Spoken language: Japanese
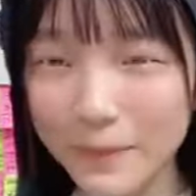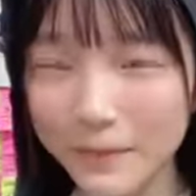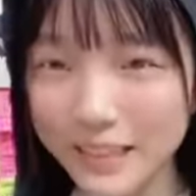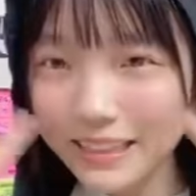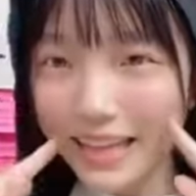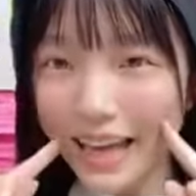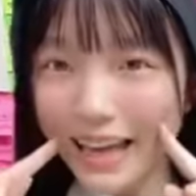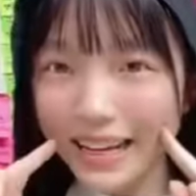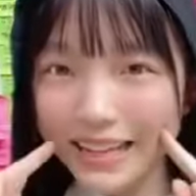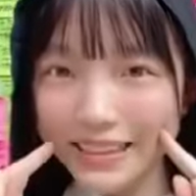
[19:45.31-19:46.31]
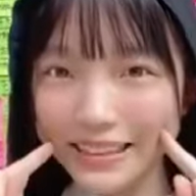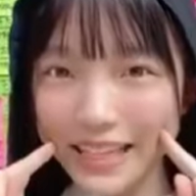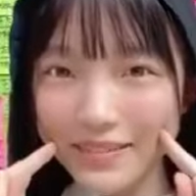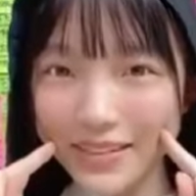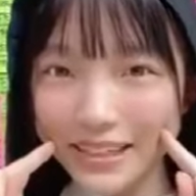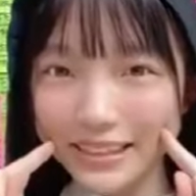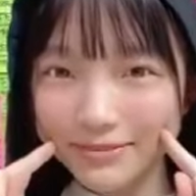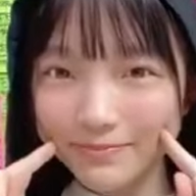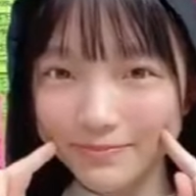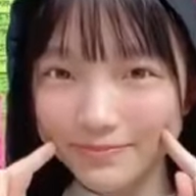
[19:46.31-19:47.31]
位、ナポリンさん、ありがとうございます。
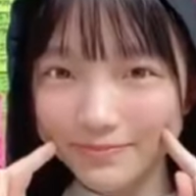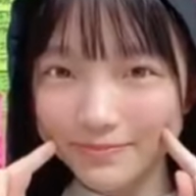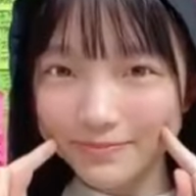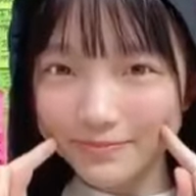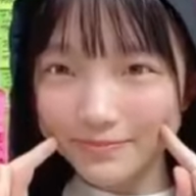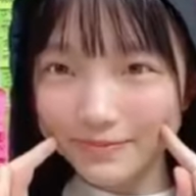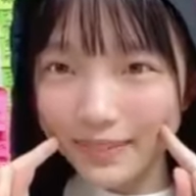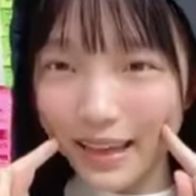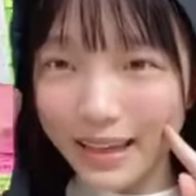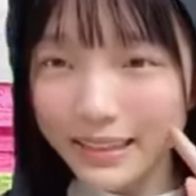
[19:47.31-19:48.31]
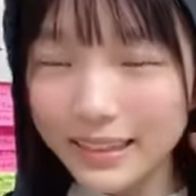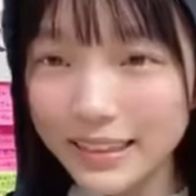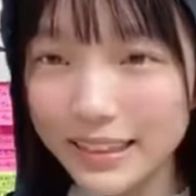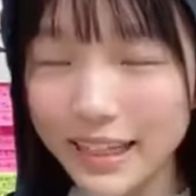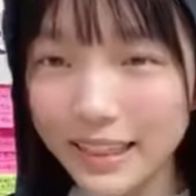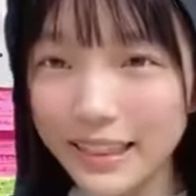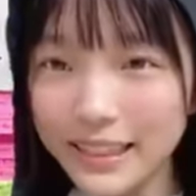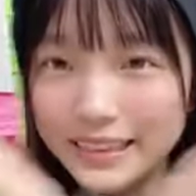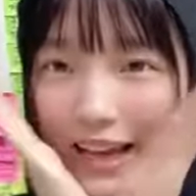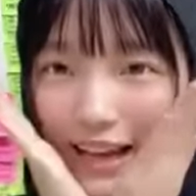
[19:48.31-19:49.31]
11位、
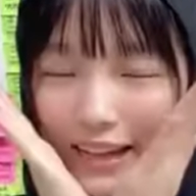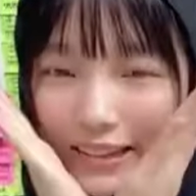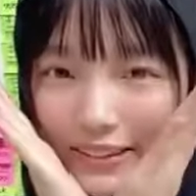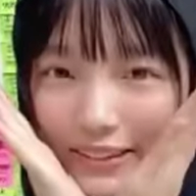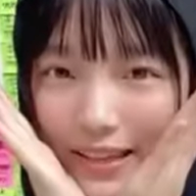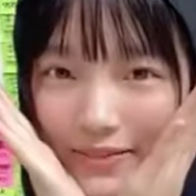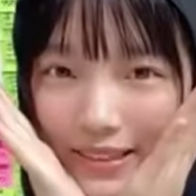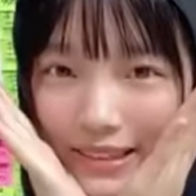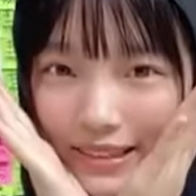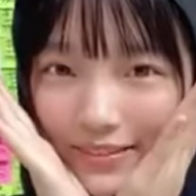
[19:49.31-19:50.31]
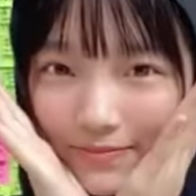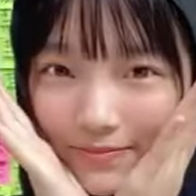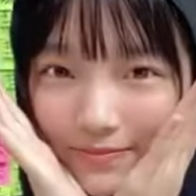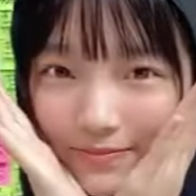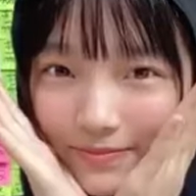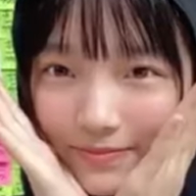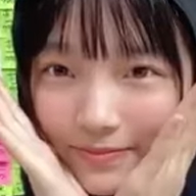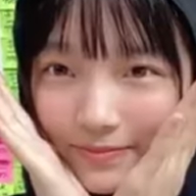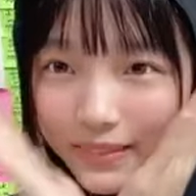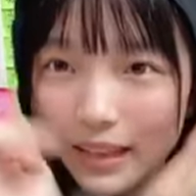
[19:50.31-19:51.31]
ラナニシさん、ありがとうございます。
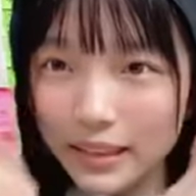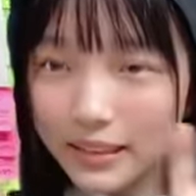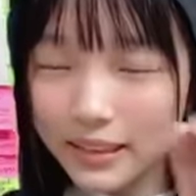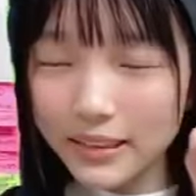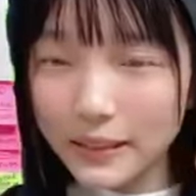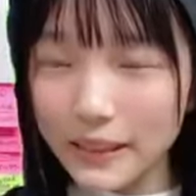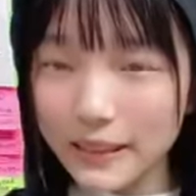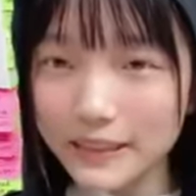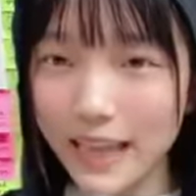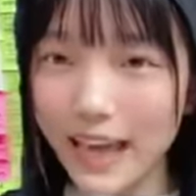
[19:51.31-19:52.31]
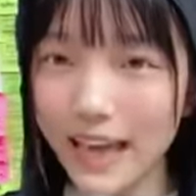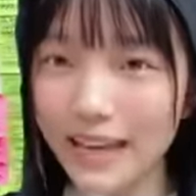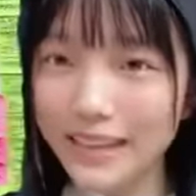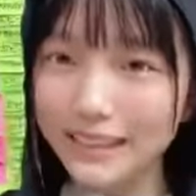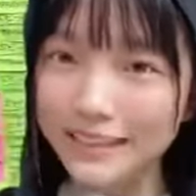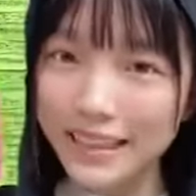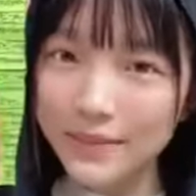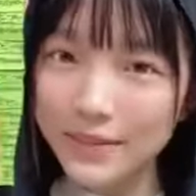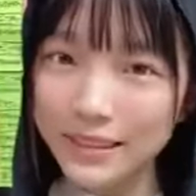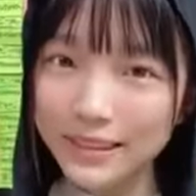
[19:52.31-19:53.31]
10位、トライドロンさん、ありがとうござ
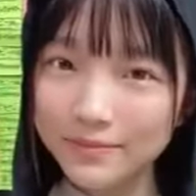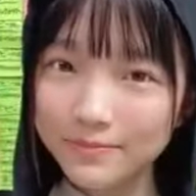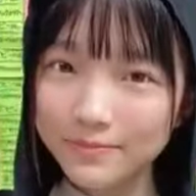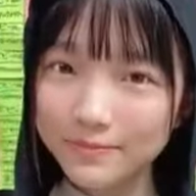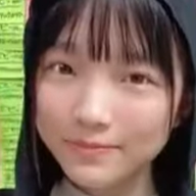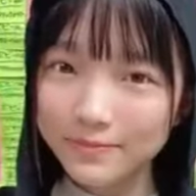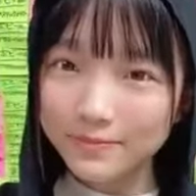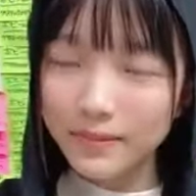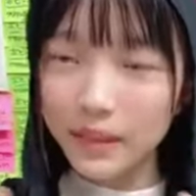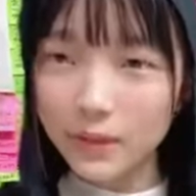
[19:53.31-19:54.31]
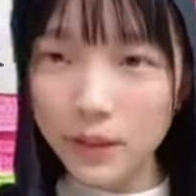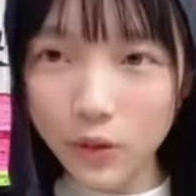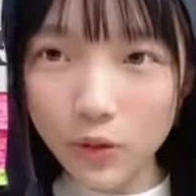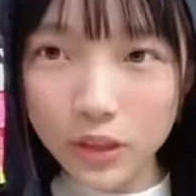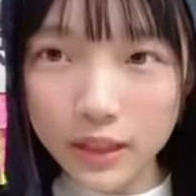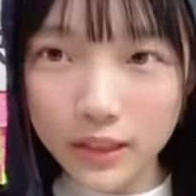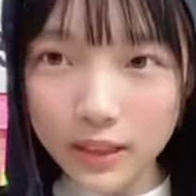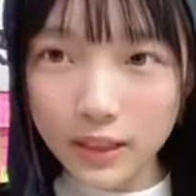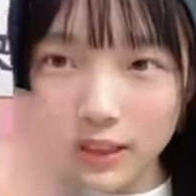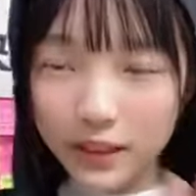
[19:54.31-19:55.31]
います。やばい、声が。
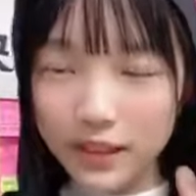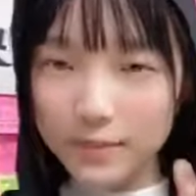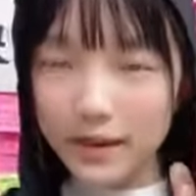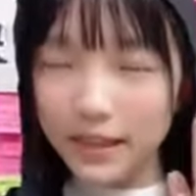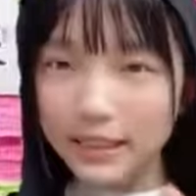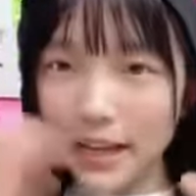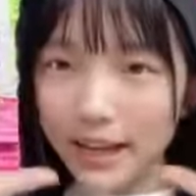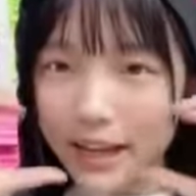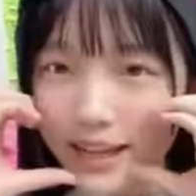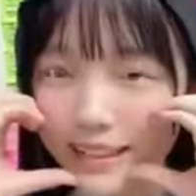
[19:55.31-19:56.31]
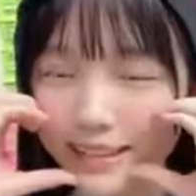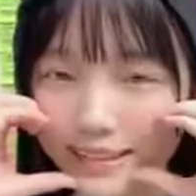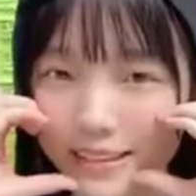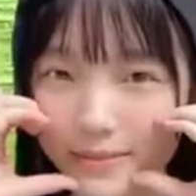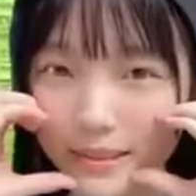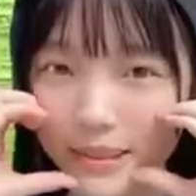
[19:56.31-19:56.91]
9位、マッハさん、ありがとうござい